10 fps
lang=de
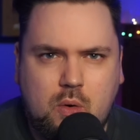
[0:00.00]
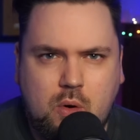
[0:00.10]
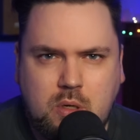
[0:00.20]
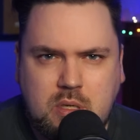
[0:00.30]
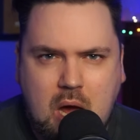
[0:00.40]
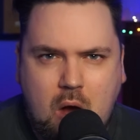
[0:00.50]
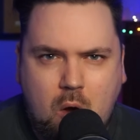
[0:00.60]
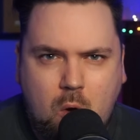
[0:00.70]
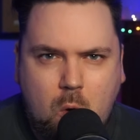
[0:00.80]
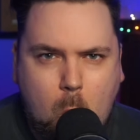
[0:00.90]
und
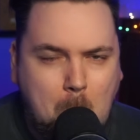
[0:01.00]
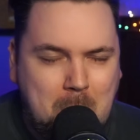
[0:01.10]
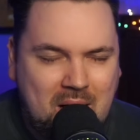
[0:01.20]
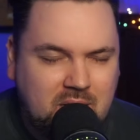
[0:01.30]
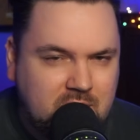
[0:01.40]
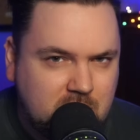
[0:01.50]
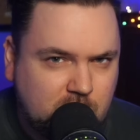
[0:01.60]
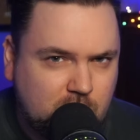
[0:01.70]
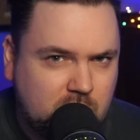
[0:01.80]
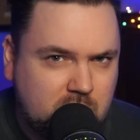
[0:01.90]
auch um Alina
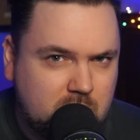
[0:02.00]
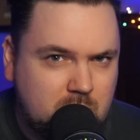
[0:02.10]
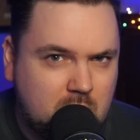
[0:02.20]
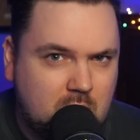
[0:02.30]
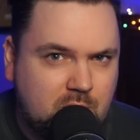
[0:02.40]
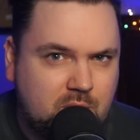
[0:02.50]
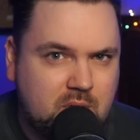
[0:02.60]
Schulte-Imhoff.